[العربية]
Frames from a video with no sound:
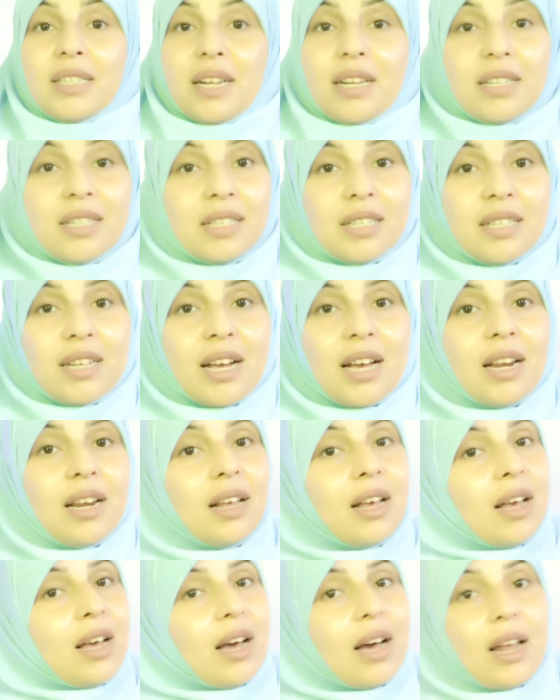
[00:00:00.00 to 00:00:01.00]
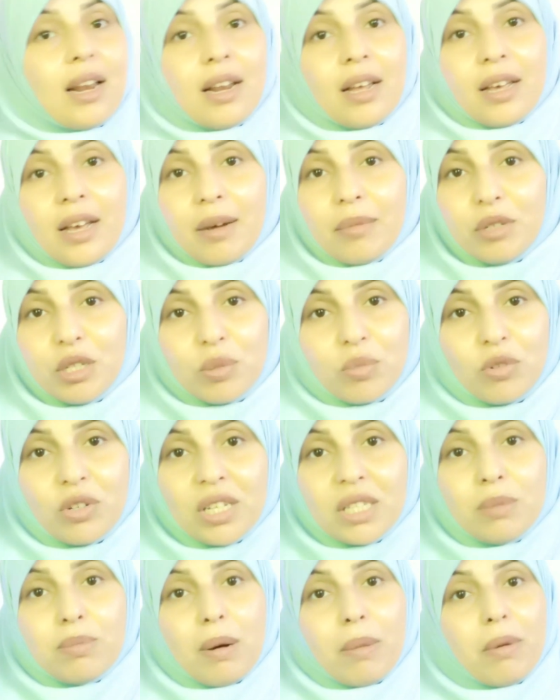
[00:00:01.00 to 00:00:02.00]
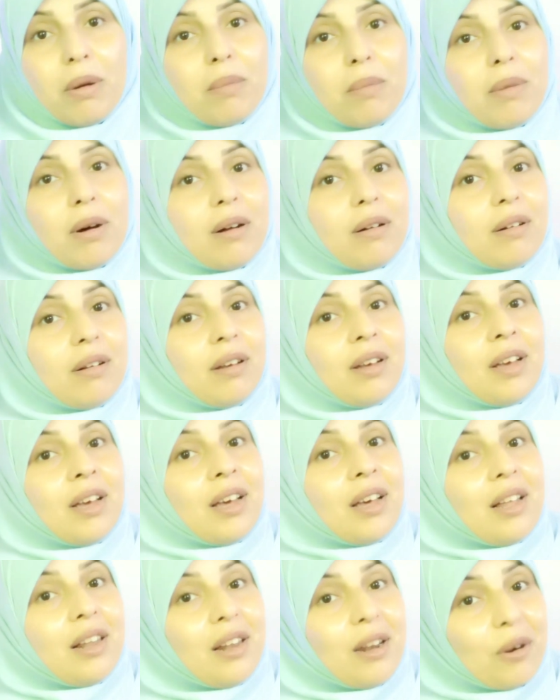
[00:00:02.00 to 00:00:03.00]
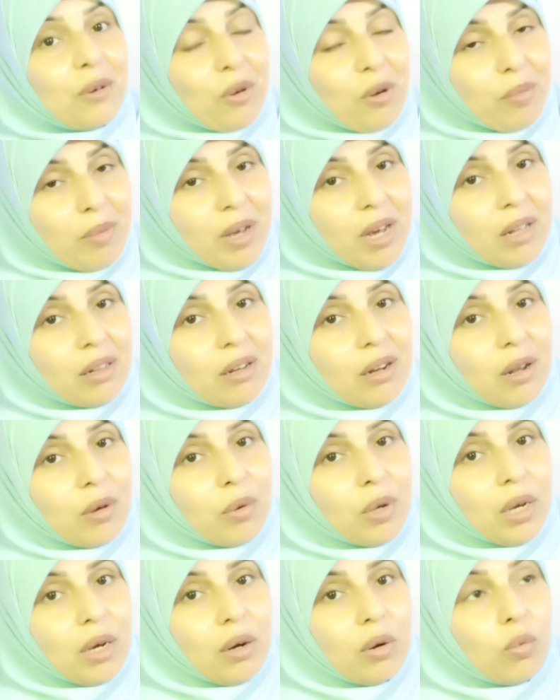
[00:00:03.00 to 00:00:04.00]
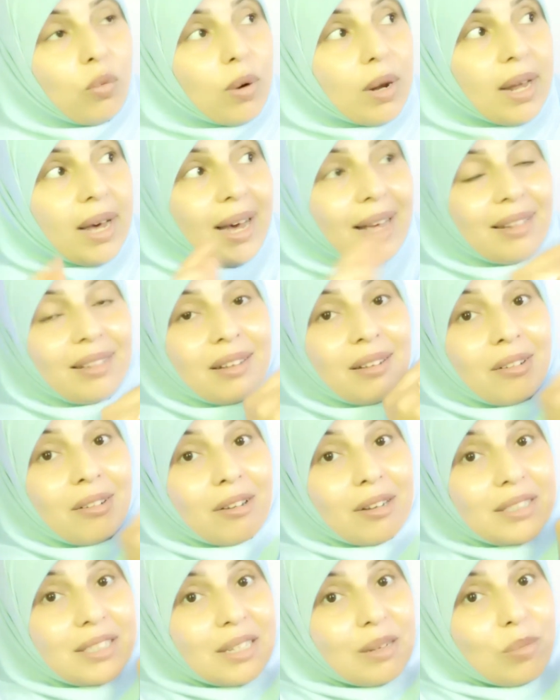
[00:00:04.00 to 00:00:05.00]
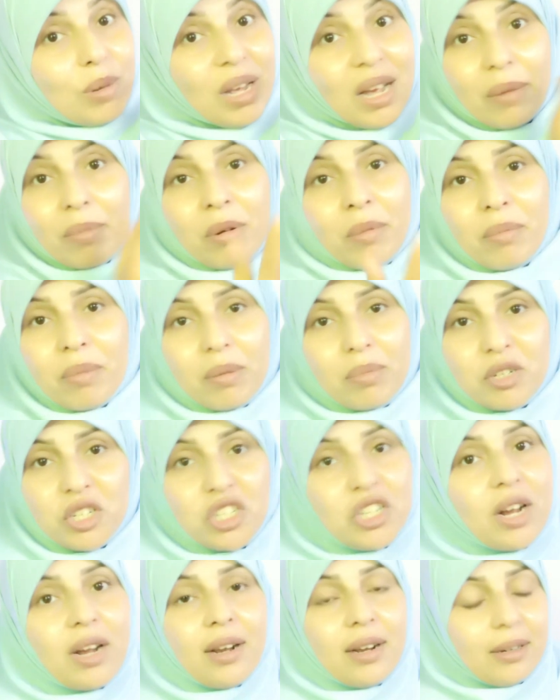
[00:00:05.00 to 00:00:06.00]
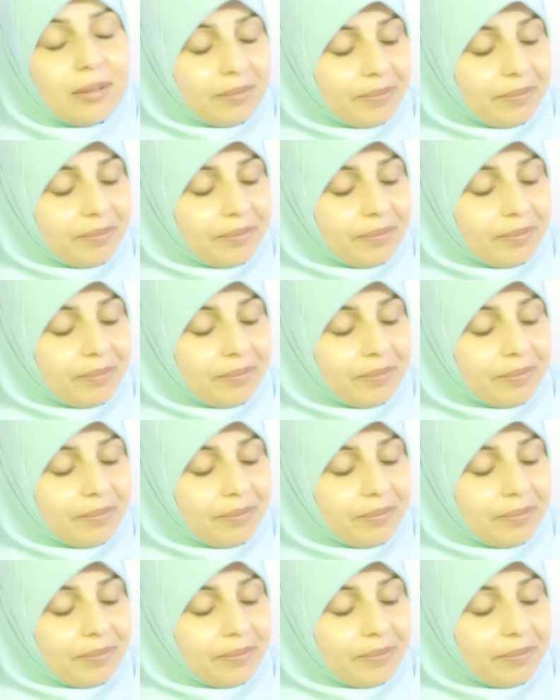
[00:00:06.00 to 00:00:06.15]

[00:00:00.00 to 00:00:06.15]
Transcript: الازدال هنلاقيها مش مناسبه بالمره لا نروح بيها تراويح ولا حتى نخطي بيها من باب الشقه